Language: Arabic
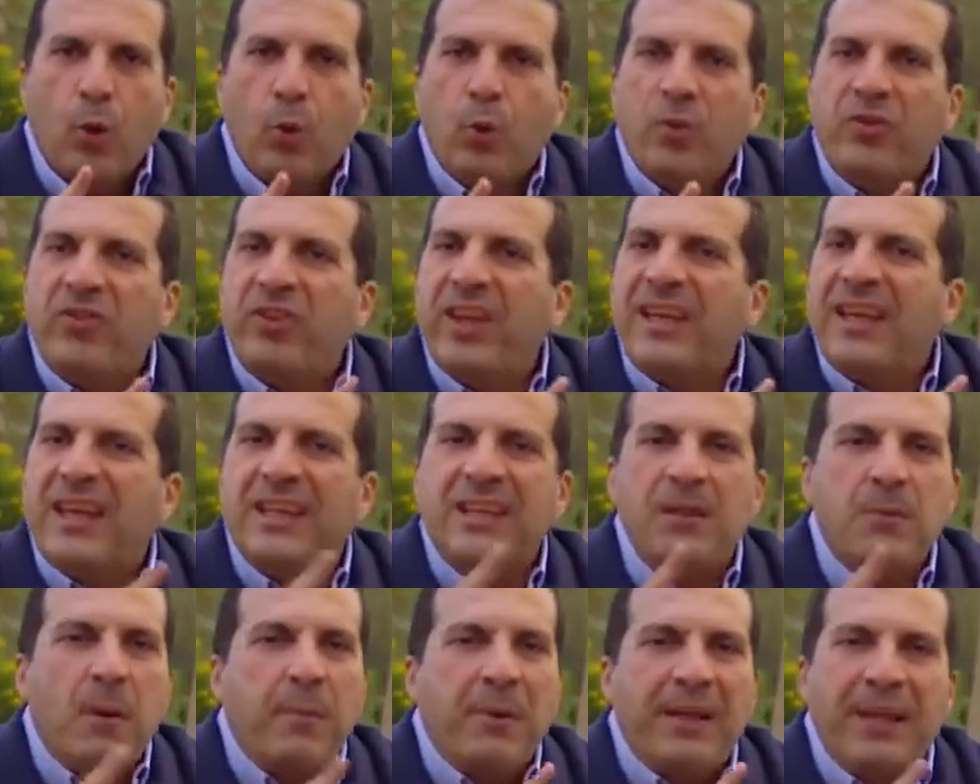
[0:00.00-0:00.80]

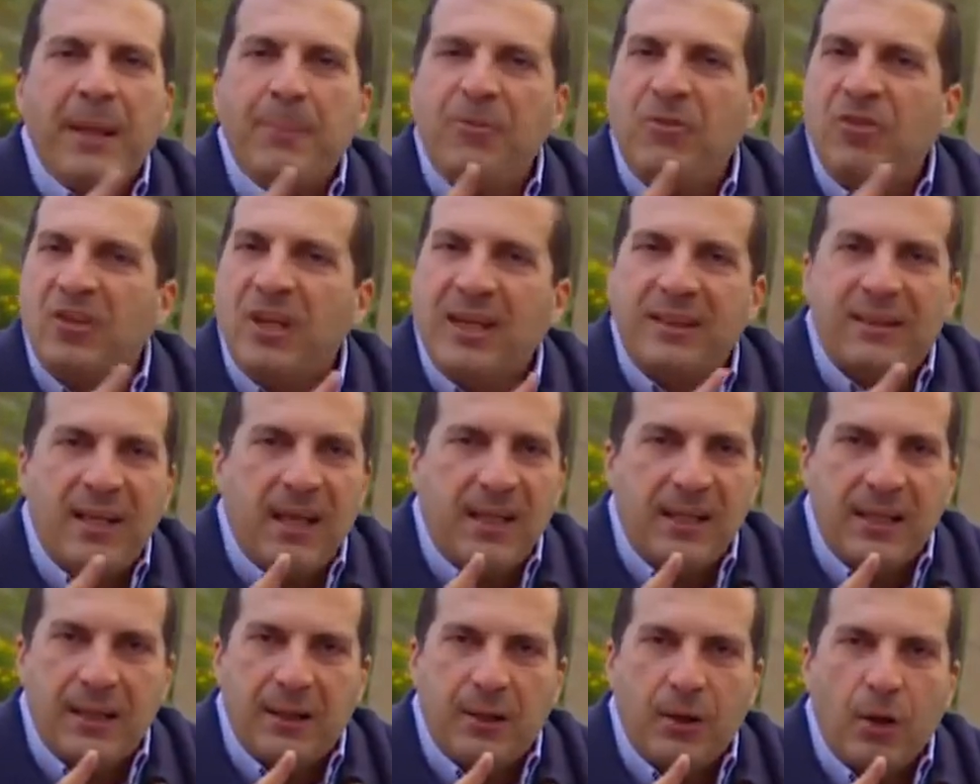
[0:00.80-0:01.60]
والسكه دي ما بتجيبش
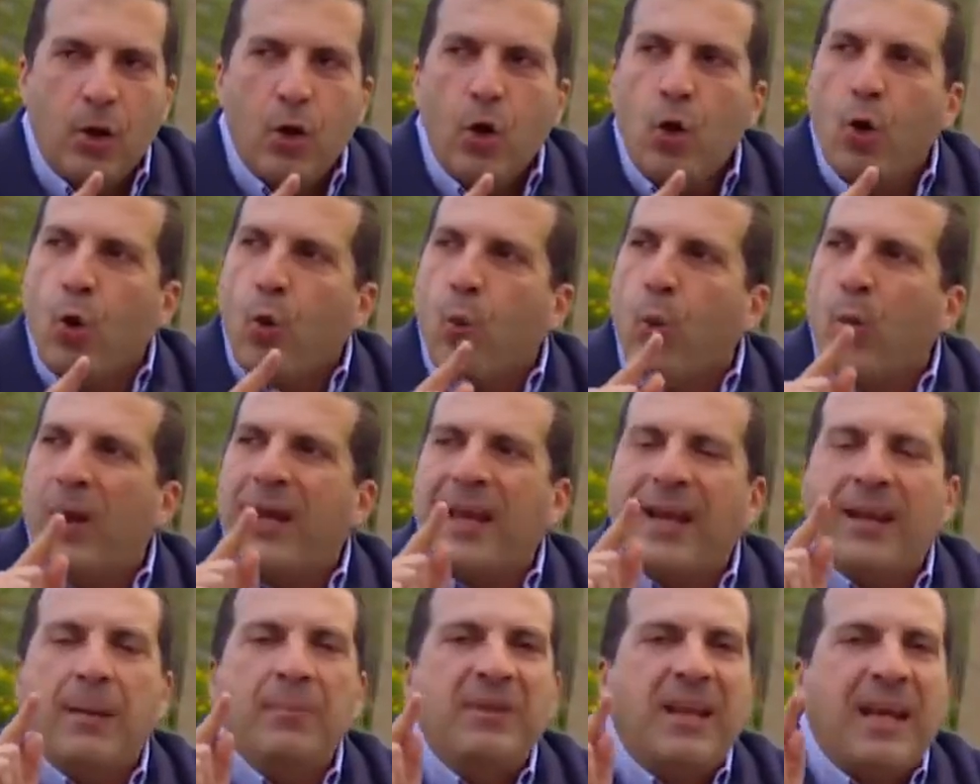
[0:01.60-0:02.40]
نتائج
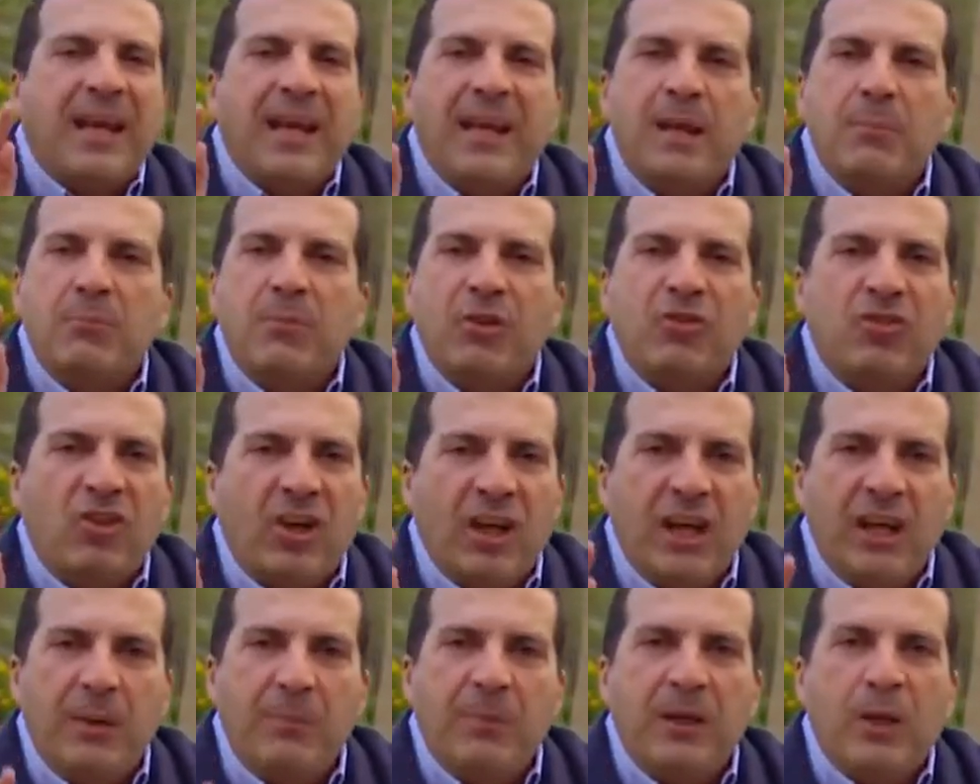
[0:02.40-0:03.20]
والكلام ده كلام مش
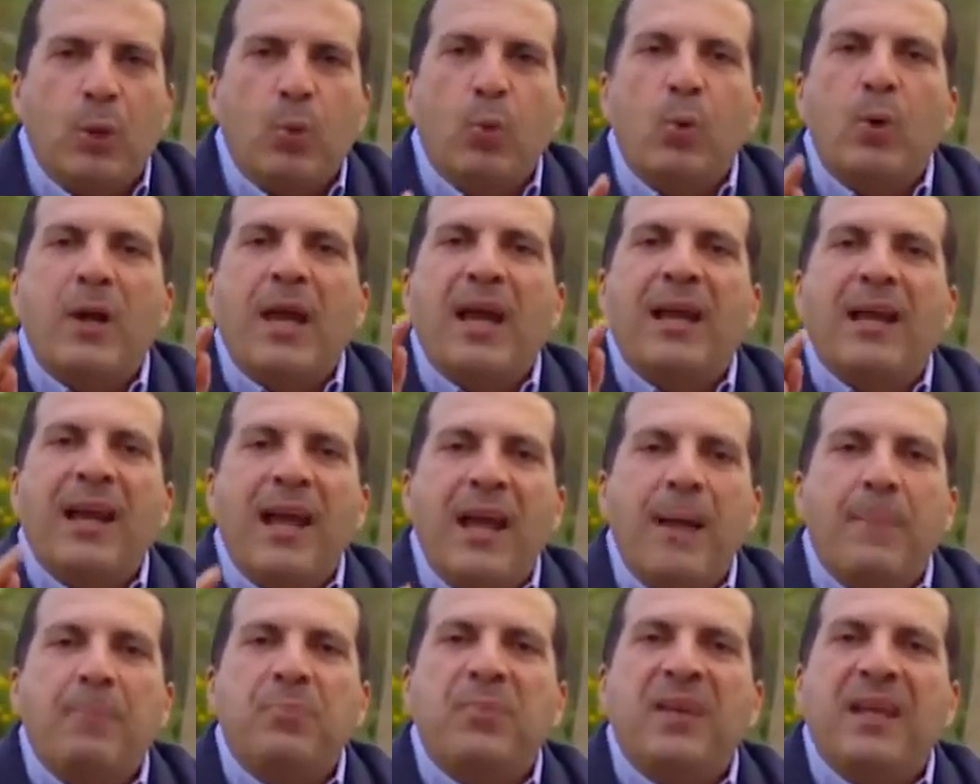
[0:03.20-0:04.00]
علمي
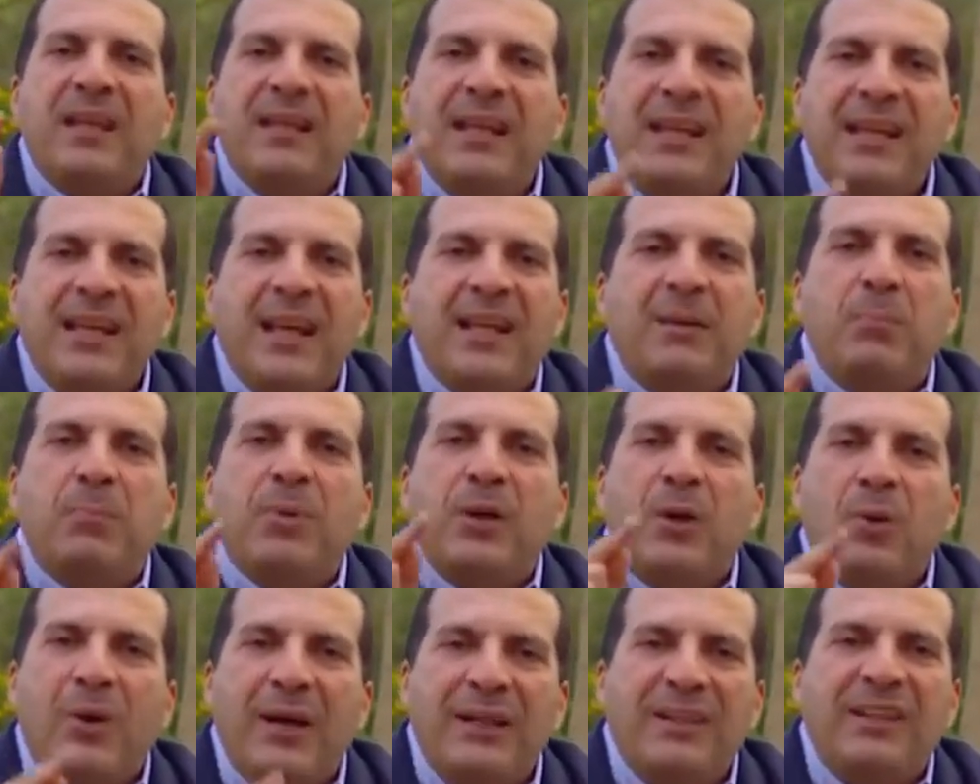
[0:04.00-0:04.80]
وكلام دينيا
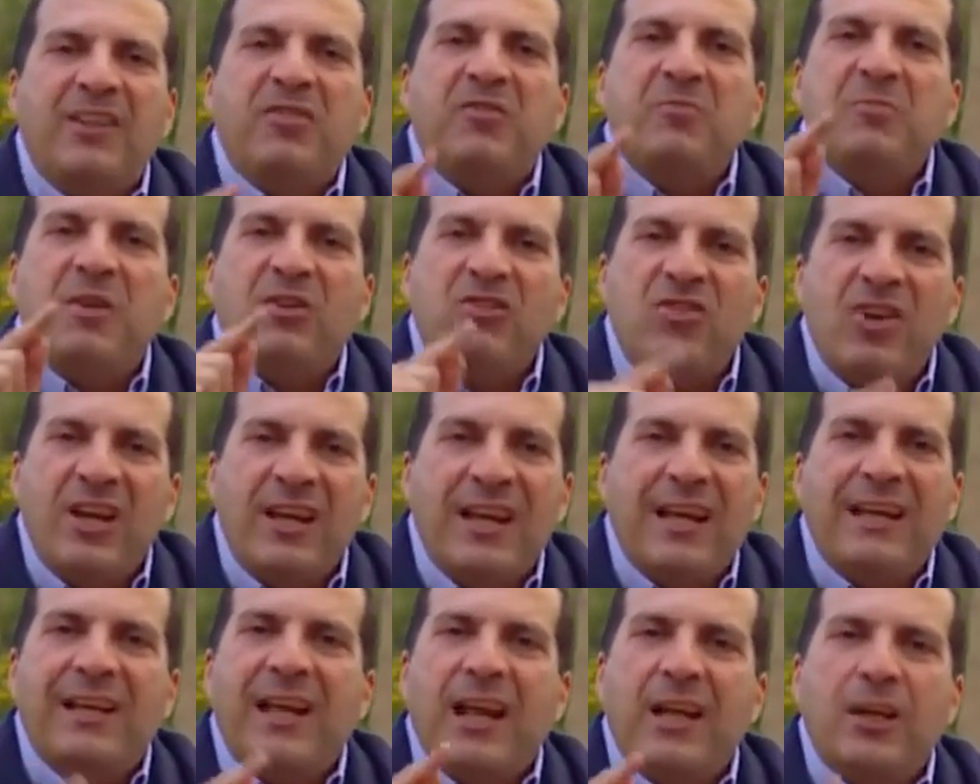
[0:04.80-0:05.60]
بيودي في
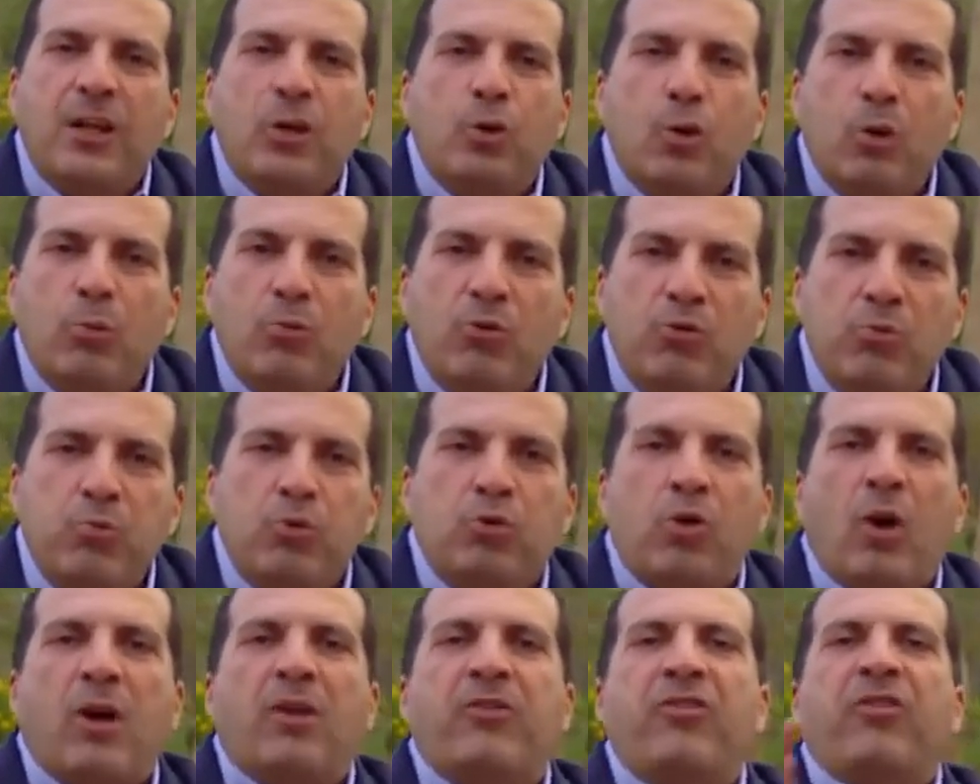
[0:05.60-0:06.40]
مشاكل لان دول مش
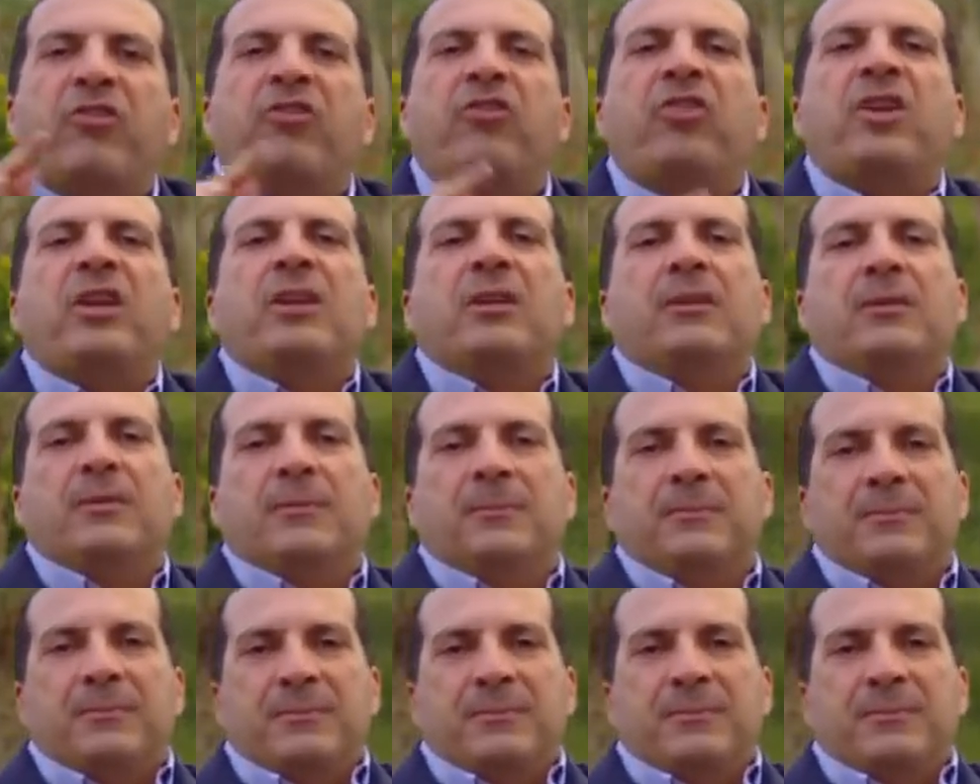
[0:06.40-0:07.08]
متخصصين